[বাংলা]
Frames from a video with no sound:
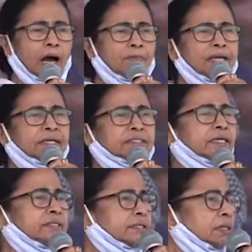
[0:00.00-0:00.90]
আমি
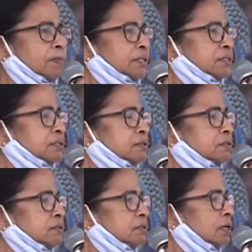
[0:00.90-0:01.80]
এসেই দেখতে পাচ্ছি
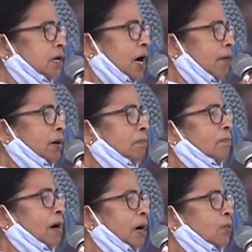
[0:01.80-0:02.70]
আমার
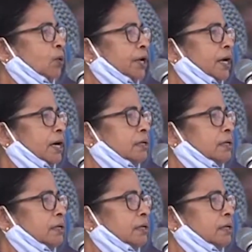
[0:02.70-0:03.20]
মা বোনেরা